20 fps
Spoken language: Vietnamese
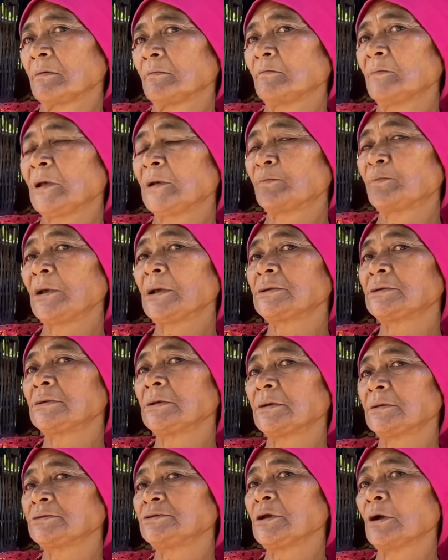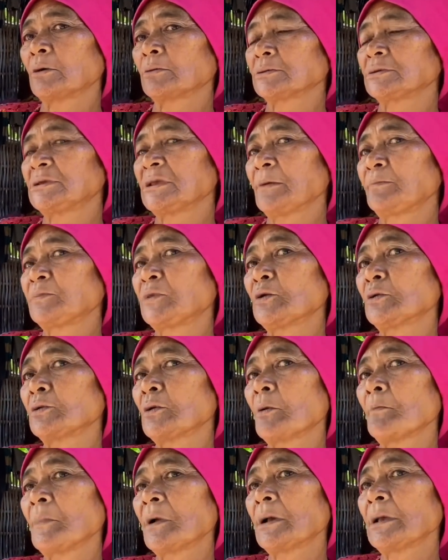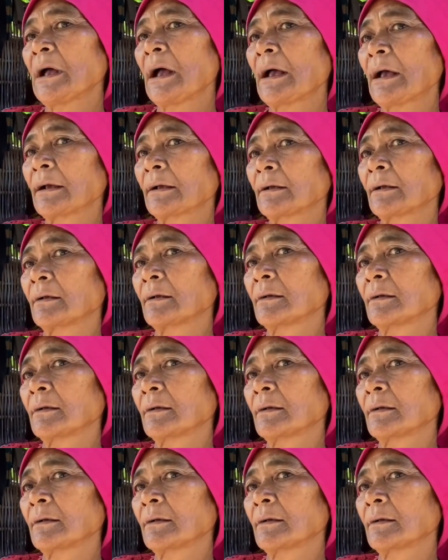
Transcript: mình phải dọn dẹp cho nó mới ăn